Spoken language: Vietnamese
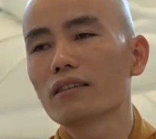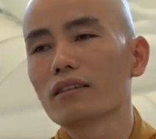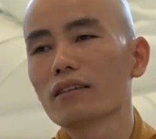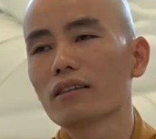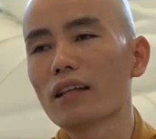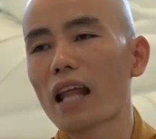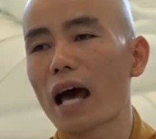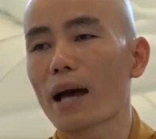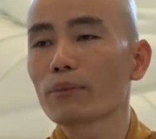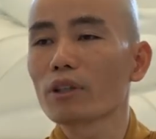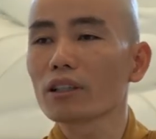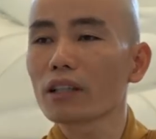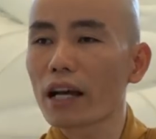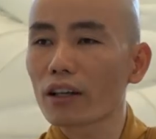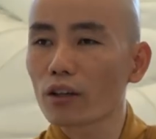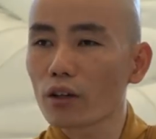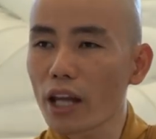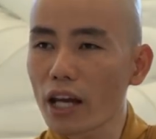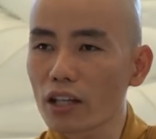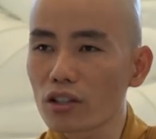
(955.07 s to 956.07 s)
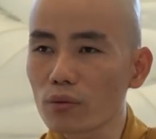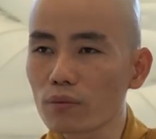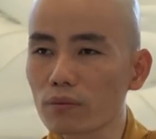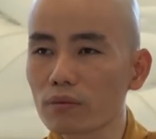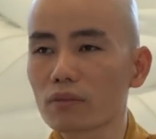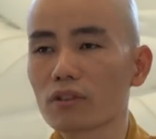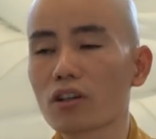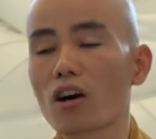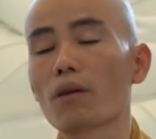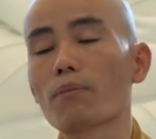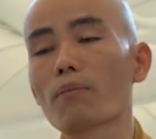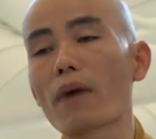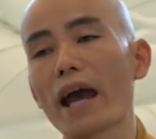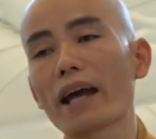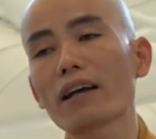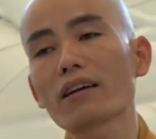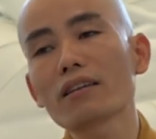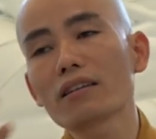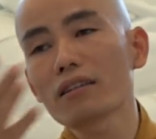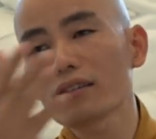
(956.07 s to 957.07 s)
làm thức ăn cho gia súc, rồi họ
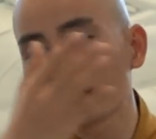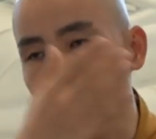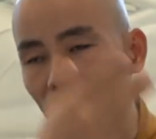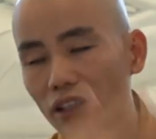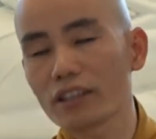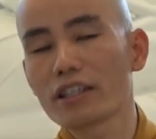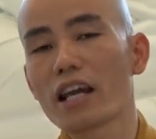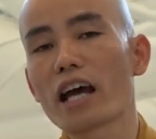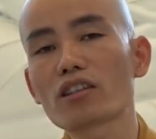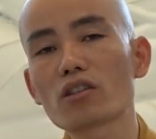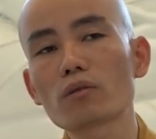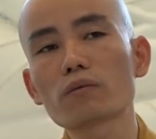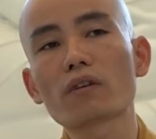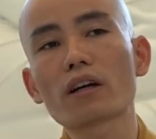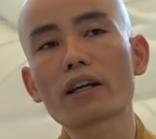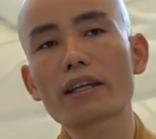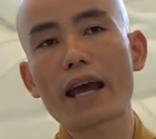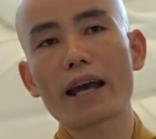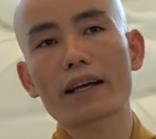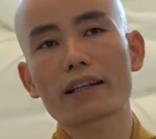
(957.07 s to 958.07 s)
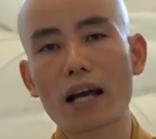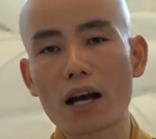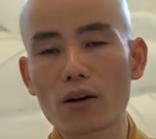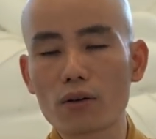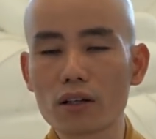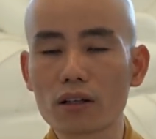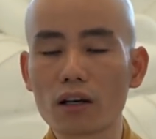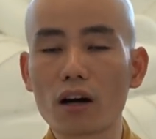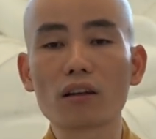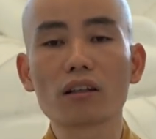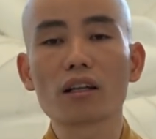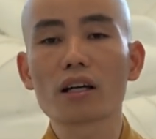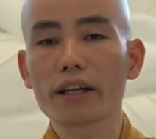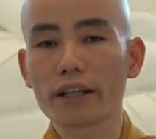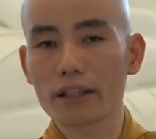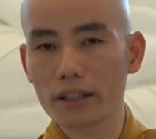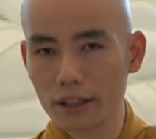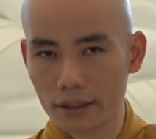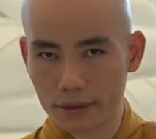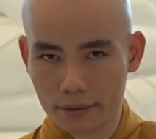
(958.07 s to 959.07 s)
bán thịt gia súc với cái giá cao hơn, họ
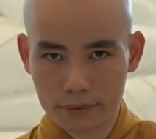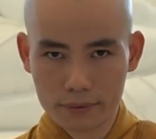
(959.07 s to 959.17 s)
lời hơn.